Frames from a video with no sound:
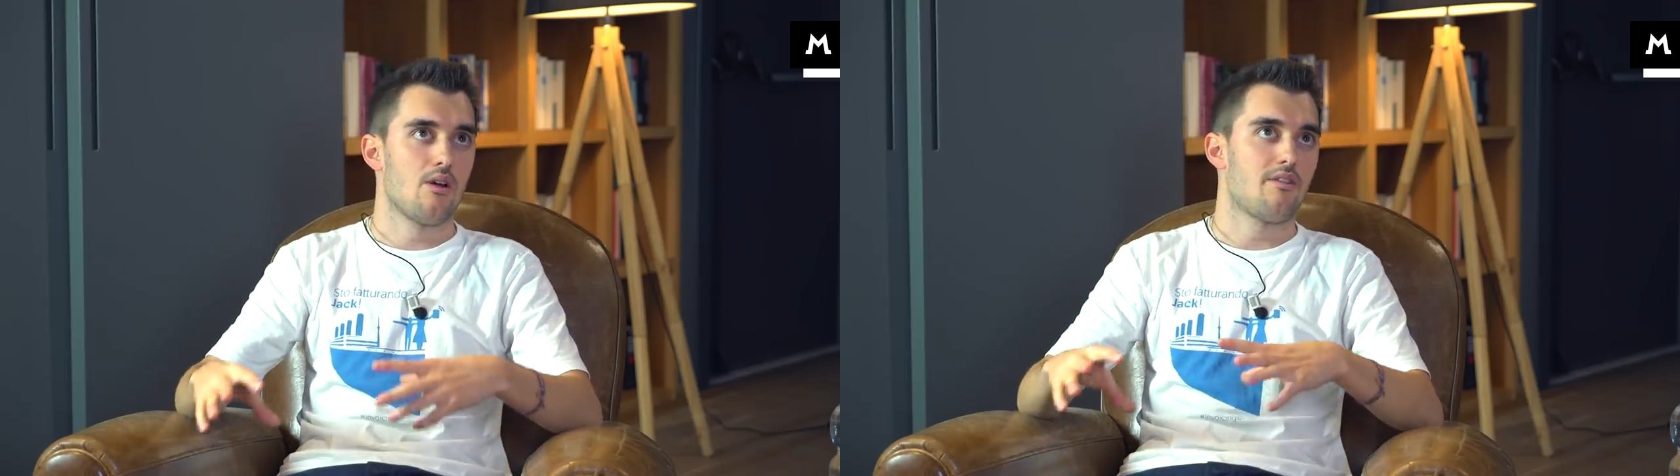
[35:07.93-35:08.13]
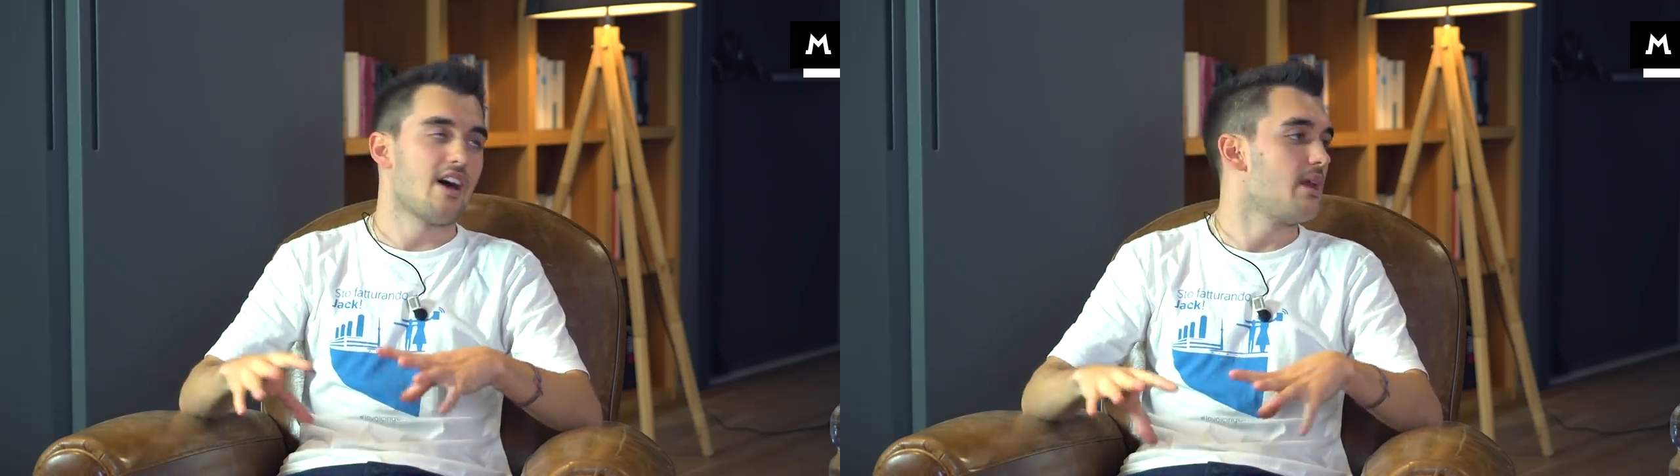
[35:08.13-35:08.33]

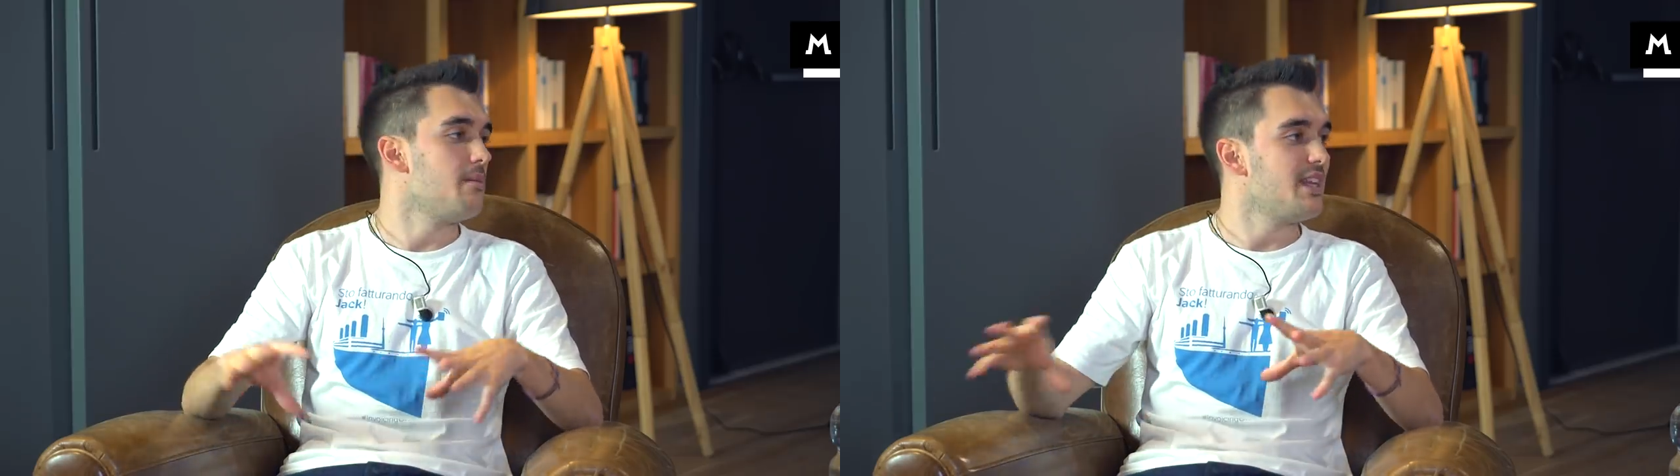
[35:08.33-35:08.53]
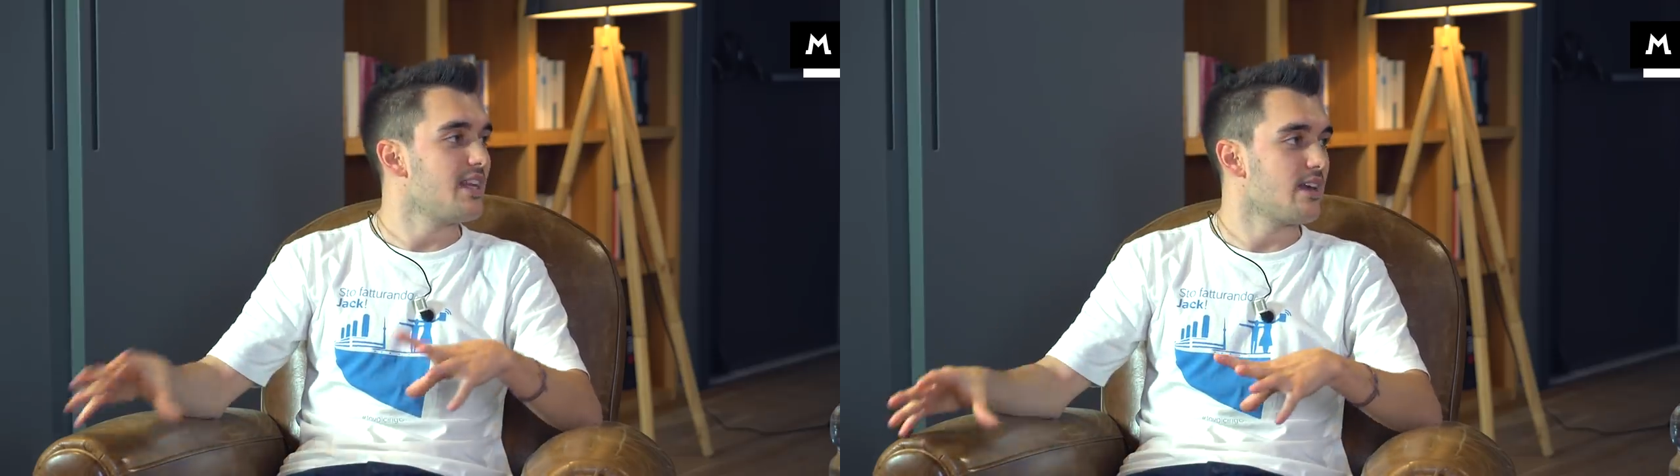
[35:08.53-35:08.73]
fare i
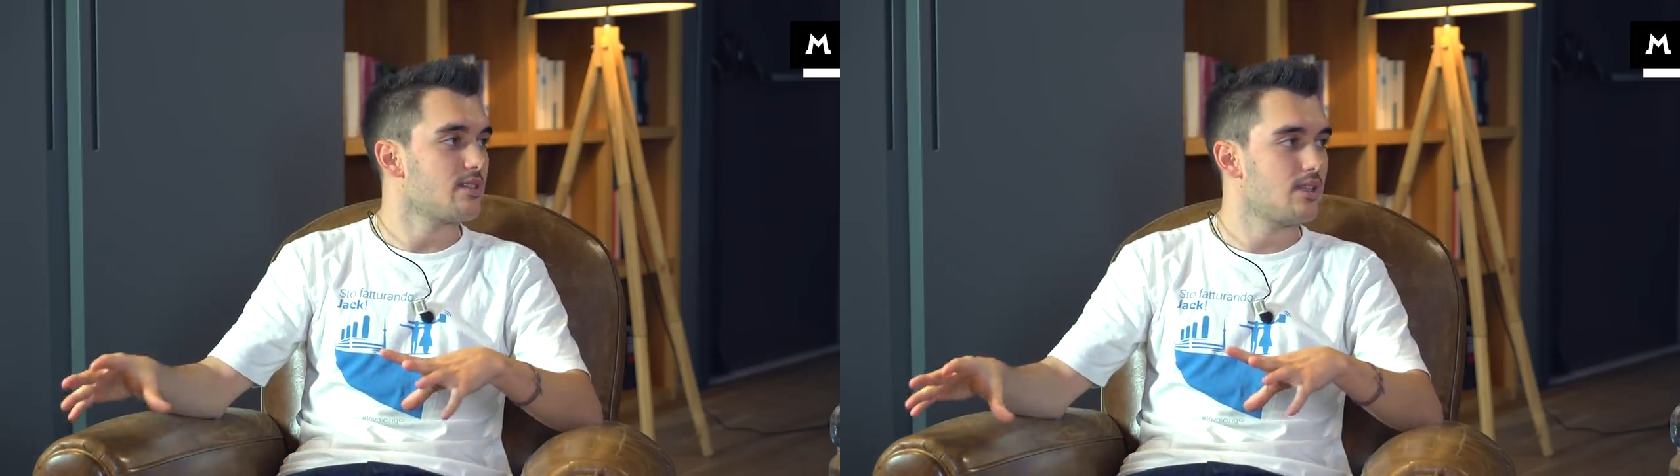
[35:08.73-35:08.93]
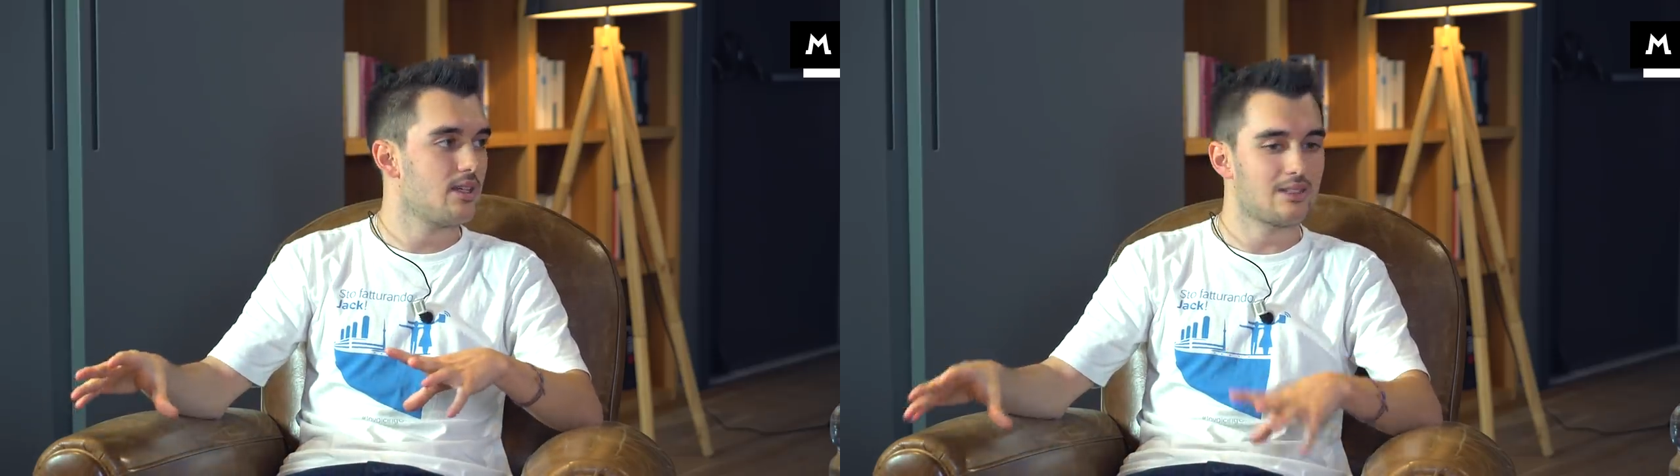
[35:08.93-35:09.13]

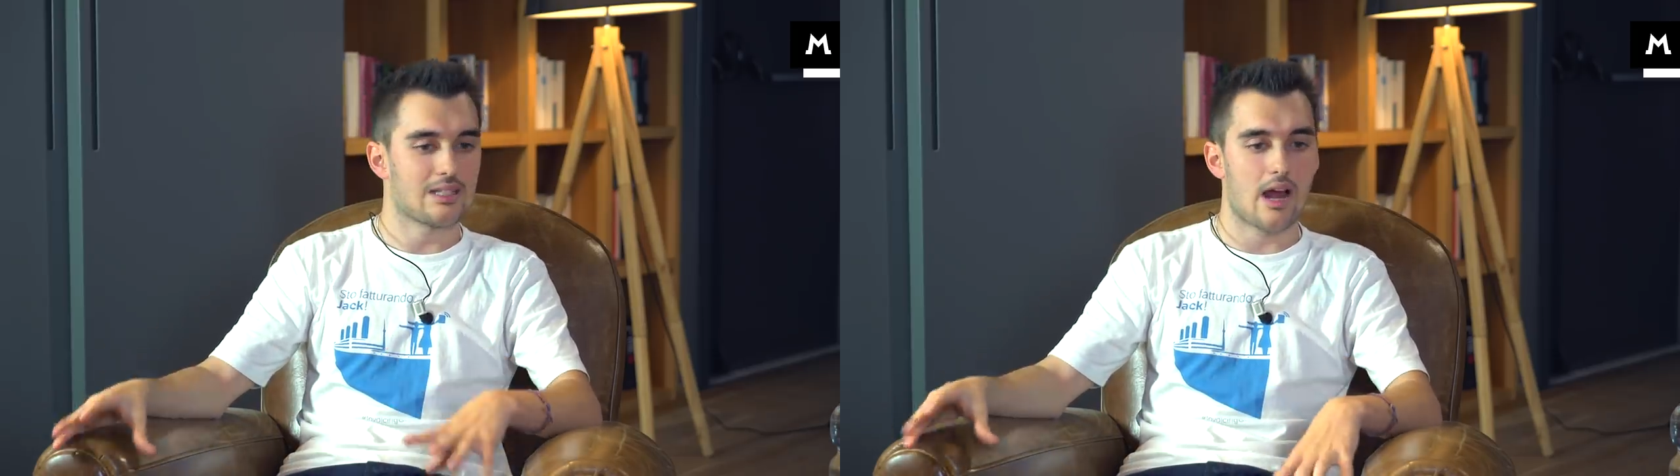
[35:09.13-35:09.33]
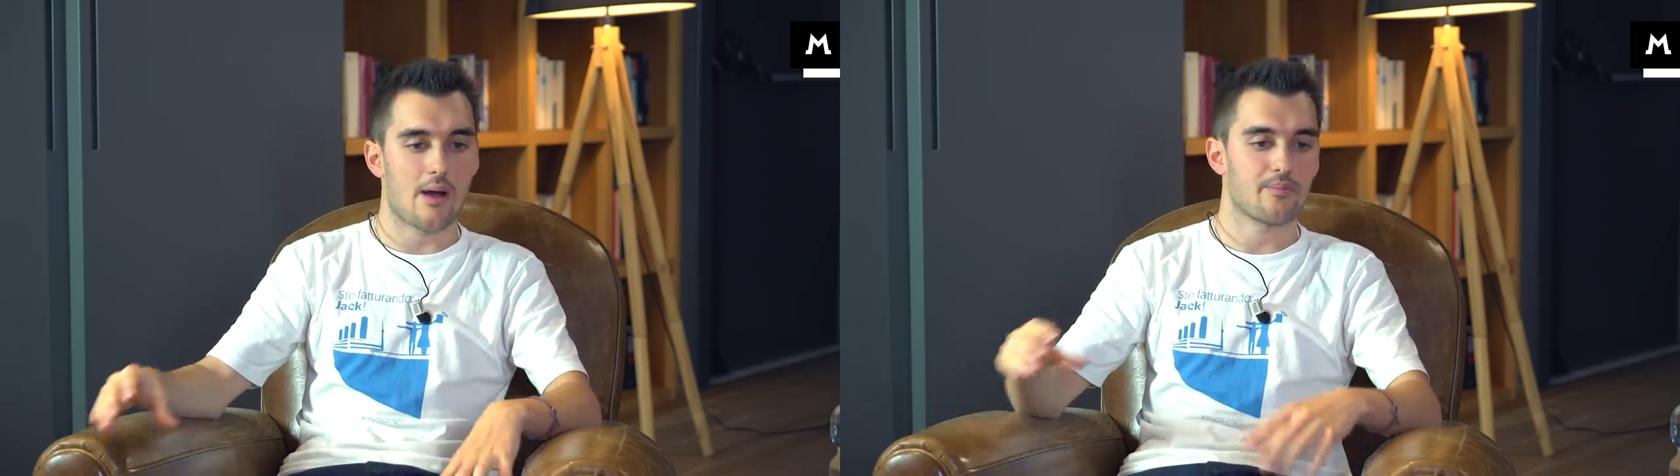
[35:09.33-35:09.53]
B-testing
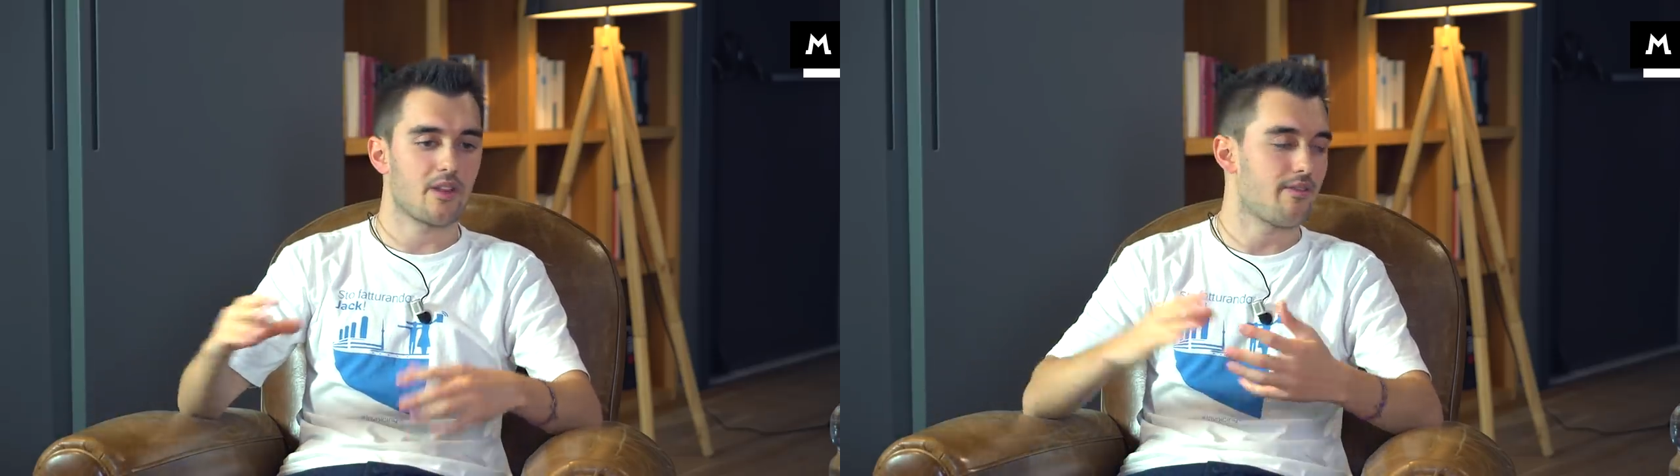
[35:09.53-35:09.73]
tra